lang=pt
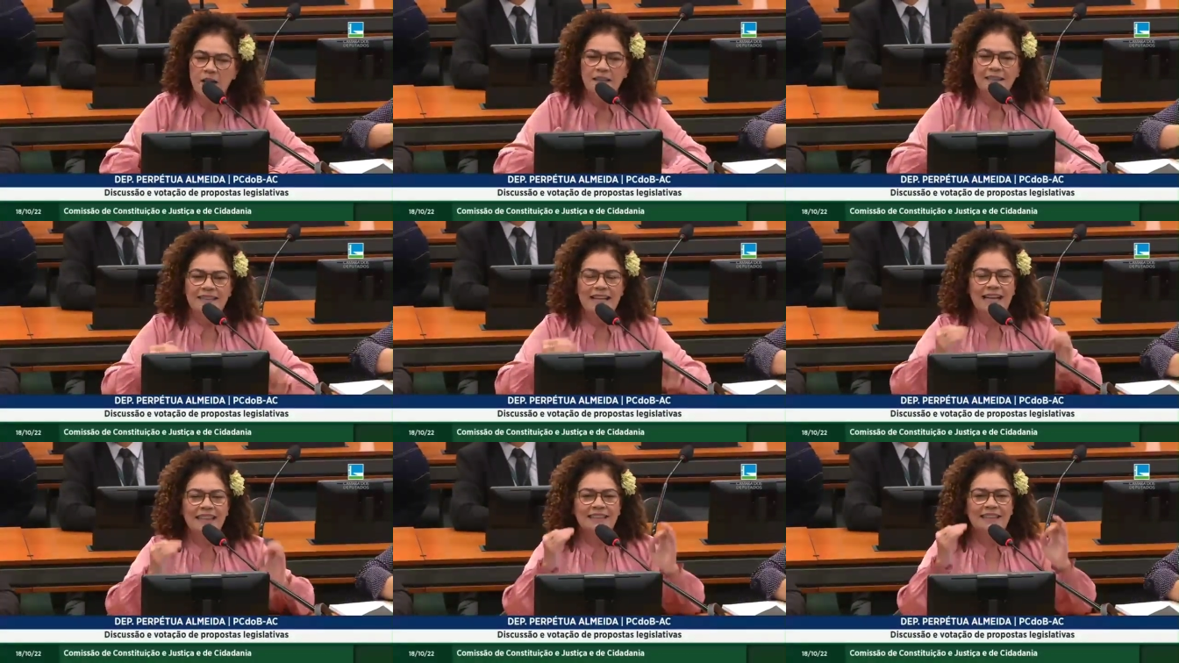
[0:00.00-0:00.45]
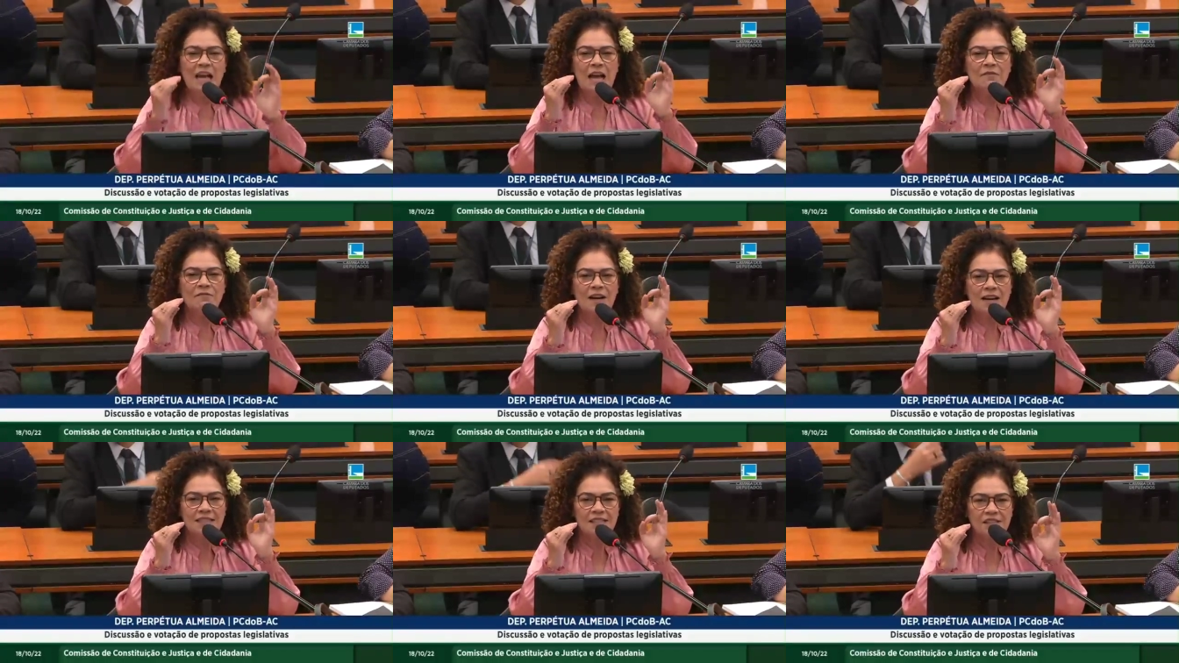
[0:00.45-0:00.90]
na
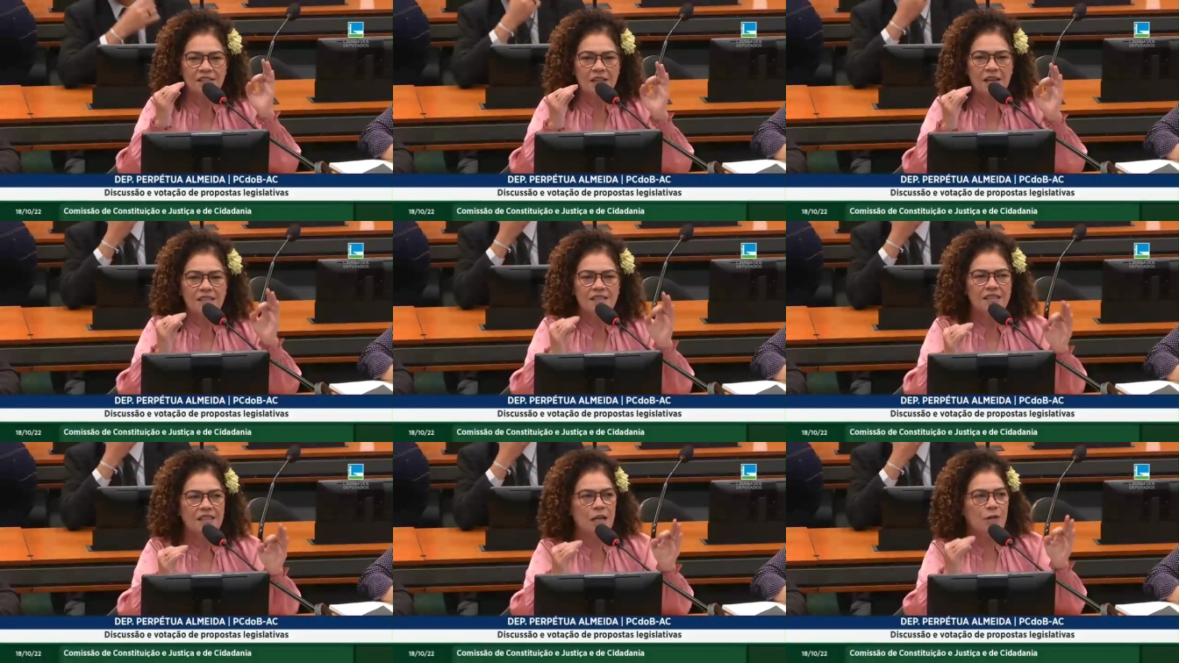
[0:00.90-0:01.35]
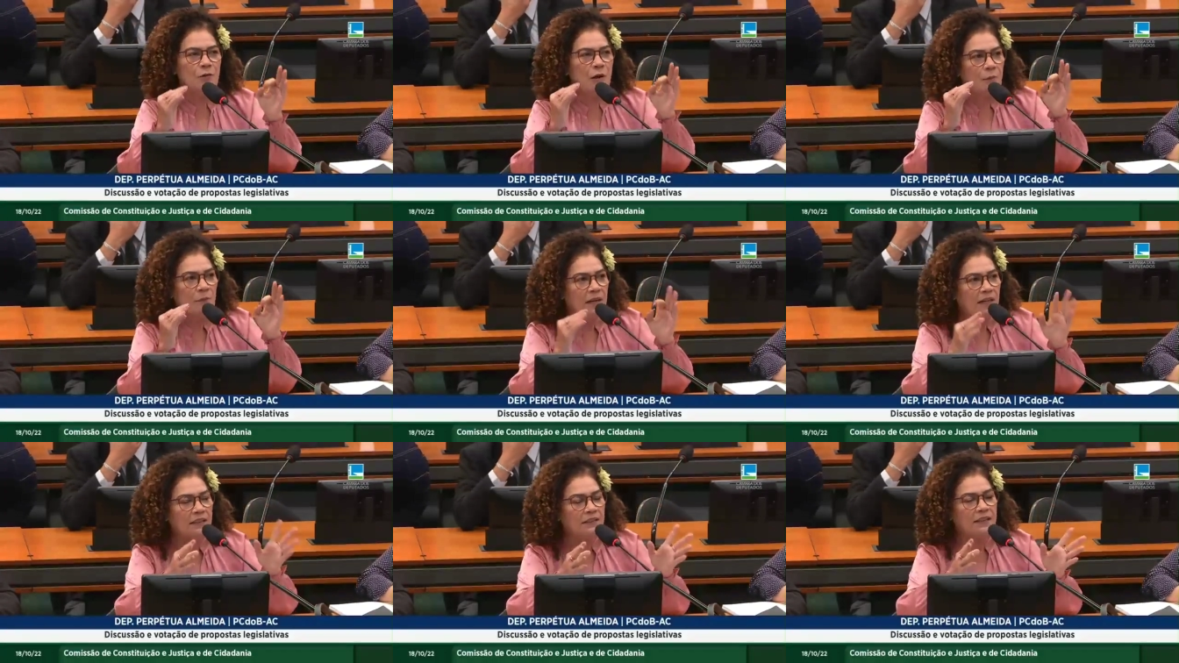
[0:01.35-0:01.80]
devastação
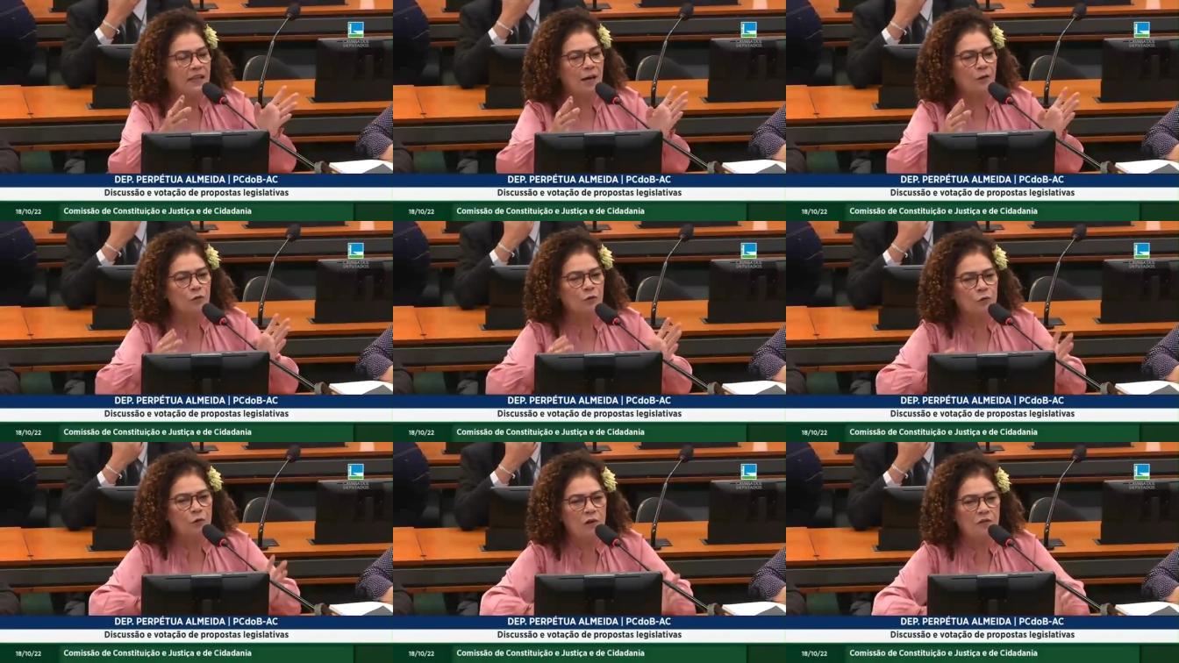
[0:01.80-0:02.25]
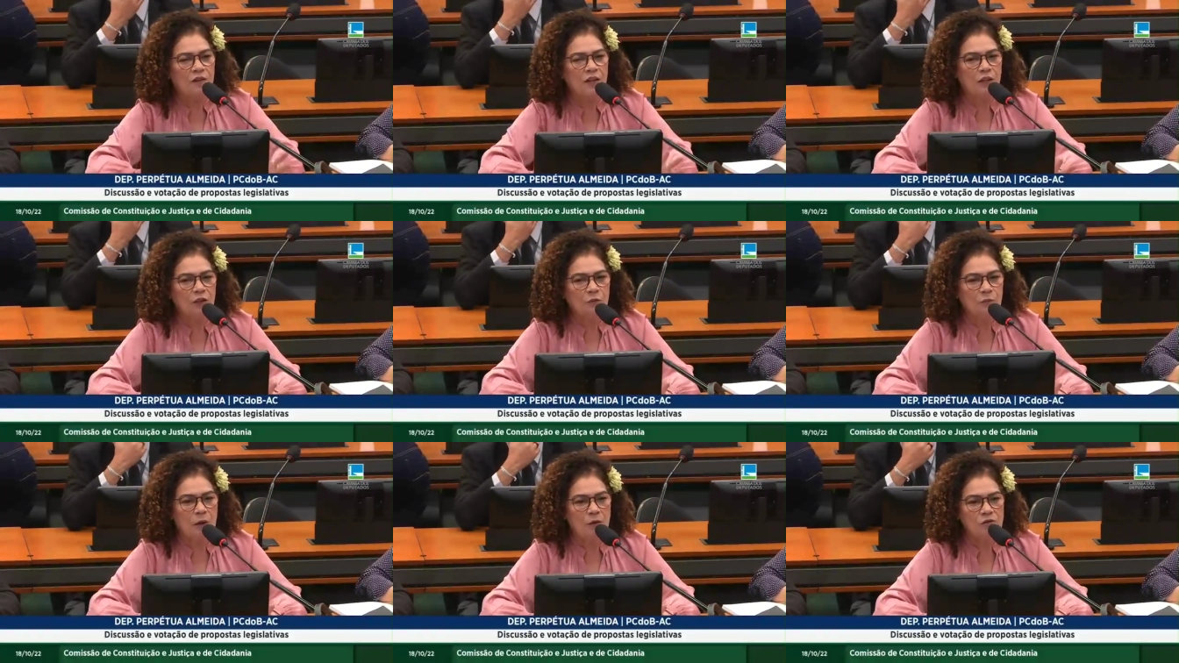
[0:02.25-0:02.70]
ambiental do
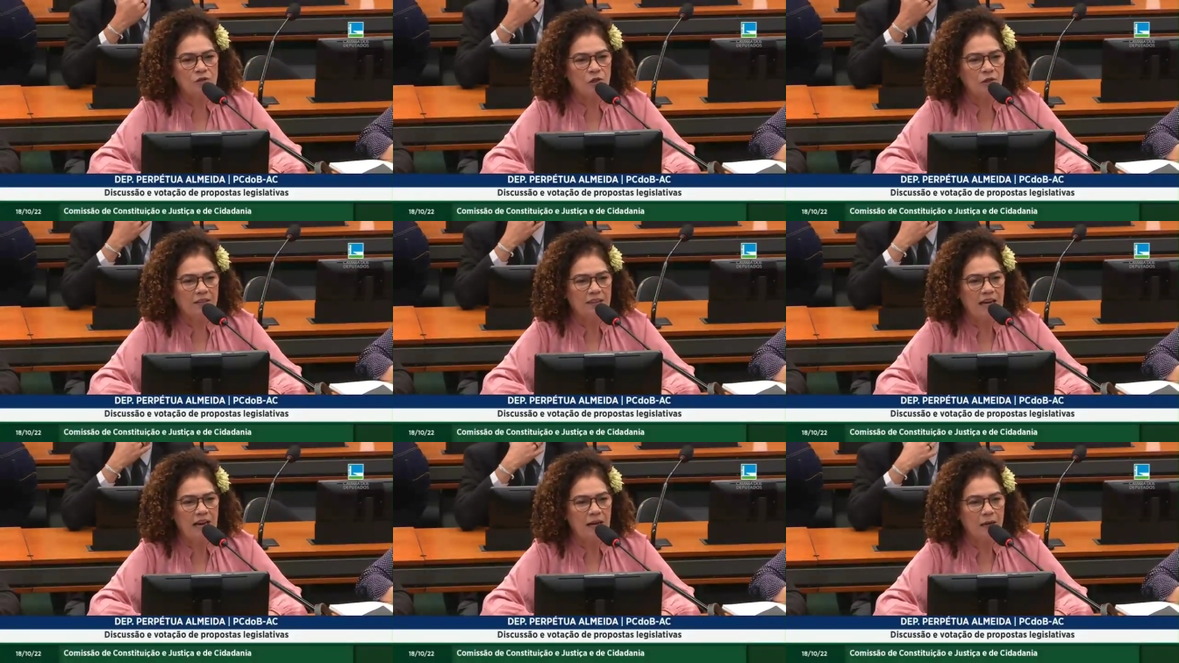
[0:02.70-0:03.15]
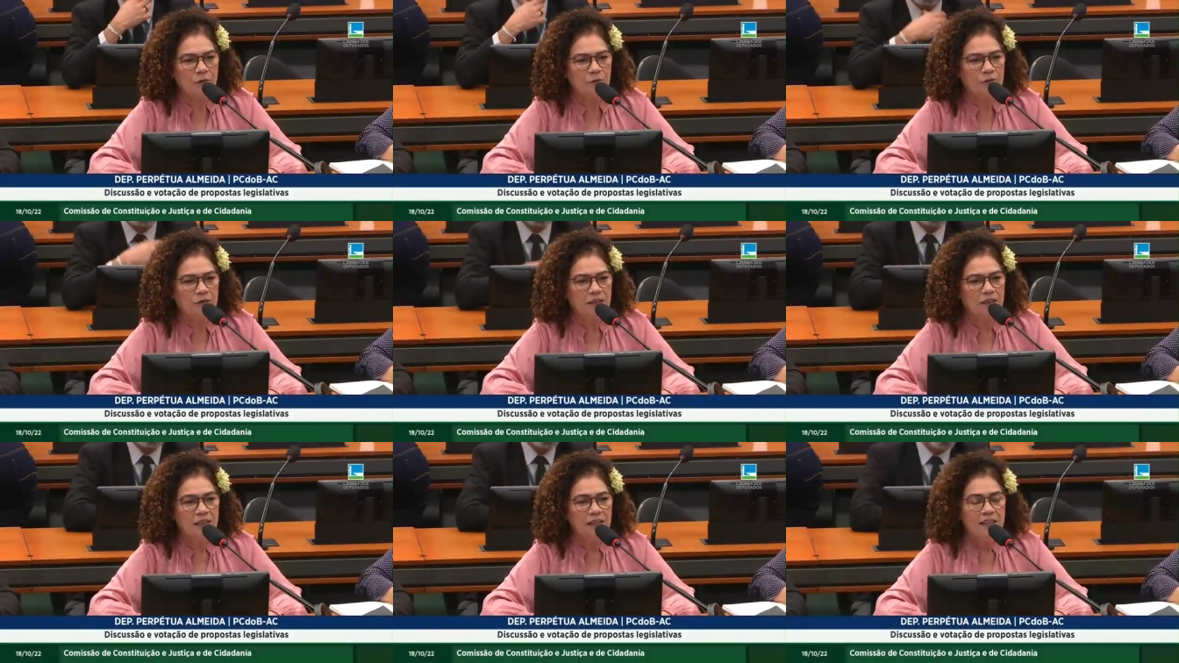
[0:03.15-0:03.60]
governo
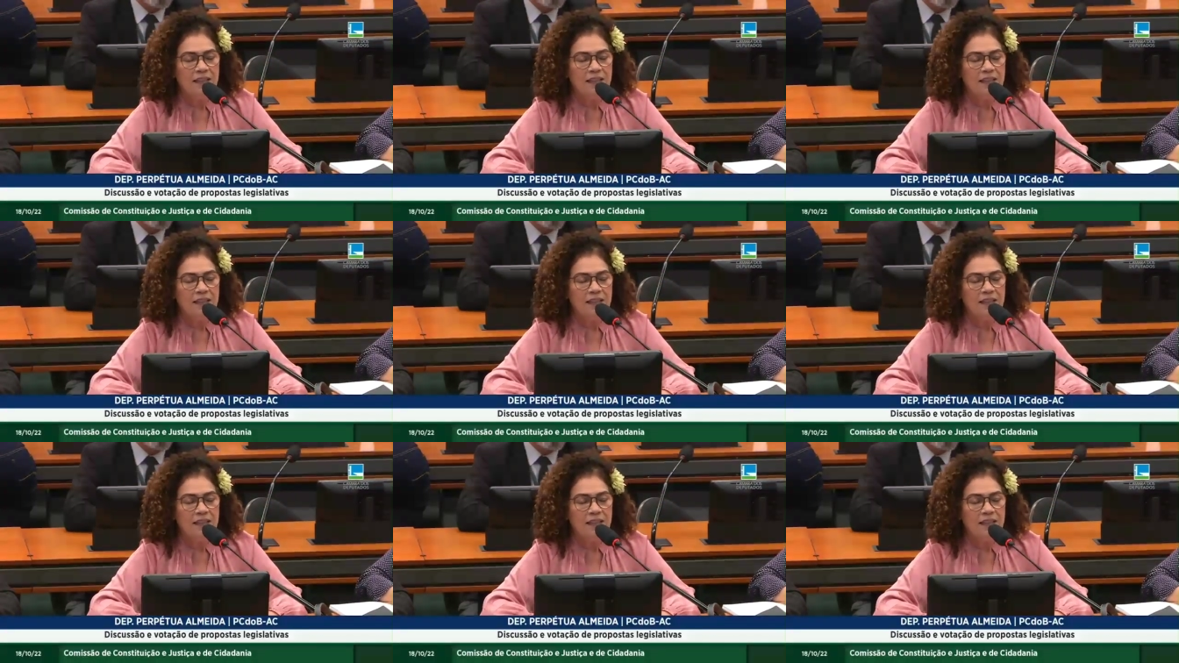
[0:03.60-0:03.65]
Bolsonaro.